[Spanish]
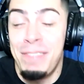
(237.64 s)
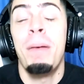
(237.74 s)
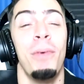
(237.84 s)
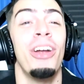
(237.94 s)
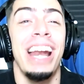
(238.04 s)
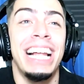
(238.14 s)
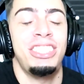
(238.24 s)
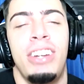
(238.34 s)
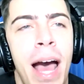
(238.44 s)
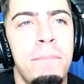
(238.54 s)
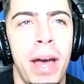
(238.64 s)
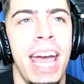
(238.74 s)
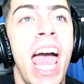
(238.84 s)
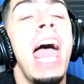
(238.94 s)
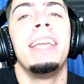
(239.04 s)
me puedo relacionar,
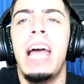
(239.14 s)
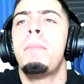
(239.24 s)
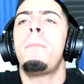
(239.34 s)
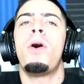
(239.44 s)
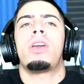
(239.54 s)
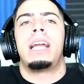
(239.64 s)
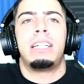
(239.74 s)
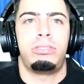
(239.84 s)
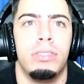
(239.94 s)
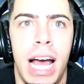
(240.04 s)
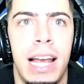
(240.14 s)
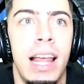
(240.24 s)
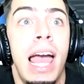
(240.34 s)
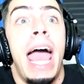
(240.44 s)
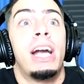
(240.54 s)
ve, ya me puedo relacionar.
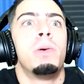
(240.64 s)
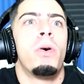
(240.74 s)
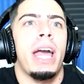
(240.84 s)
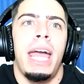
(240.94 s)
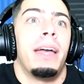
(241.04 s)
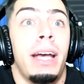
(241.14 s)
Es como que, eh,